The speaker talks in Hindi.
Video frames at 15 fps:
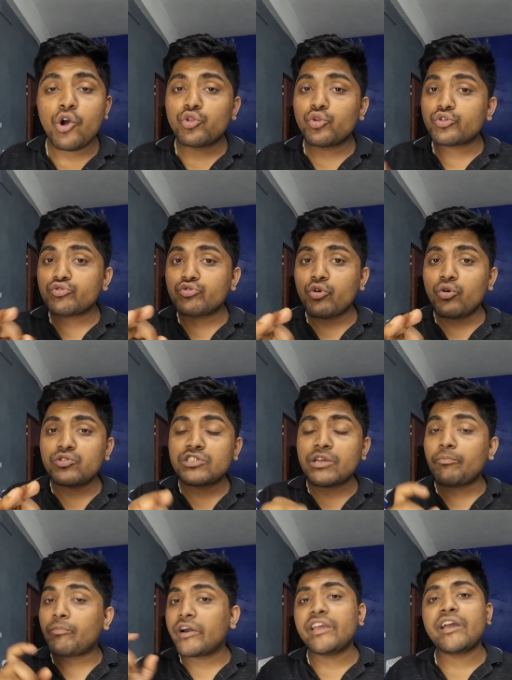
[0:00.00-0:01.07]
दोस्तों
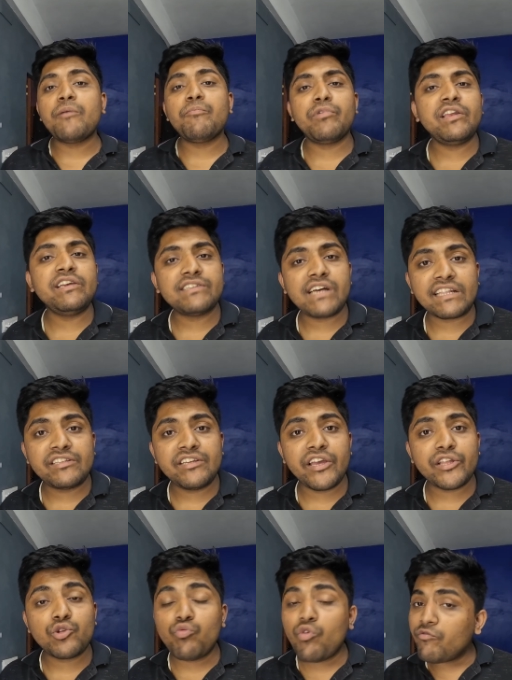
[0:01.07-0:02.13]
जब बड़ी कंपनीज आती
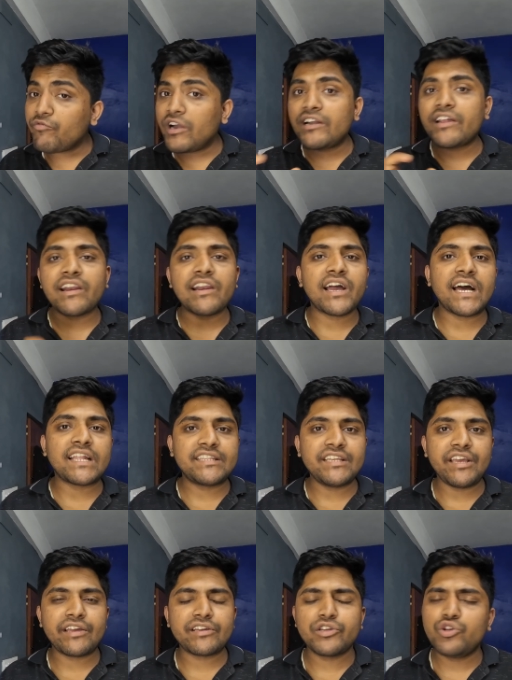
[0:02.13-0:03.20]
हैं तो वो फिल्टर
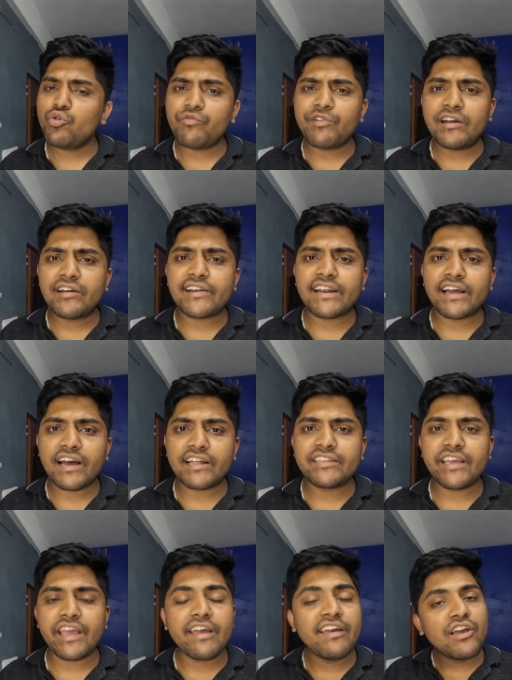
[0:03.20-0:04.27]
लगाती हैं क्यों फिल्टर
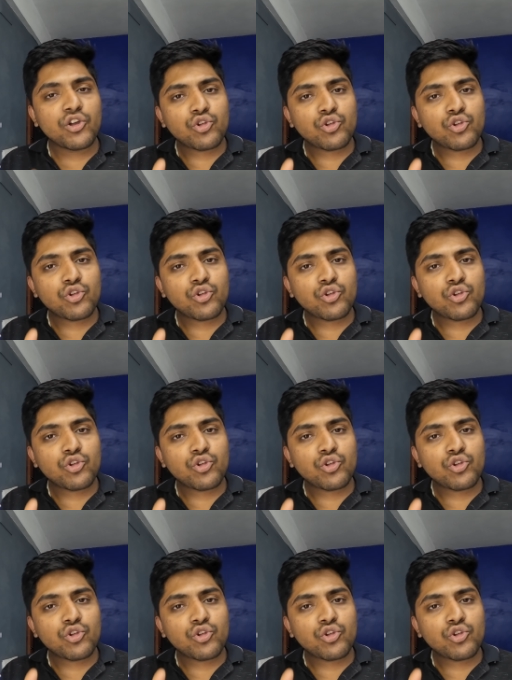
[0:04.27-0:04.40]
लगाती हैं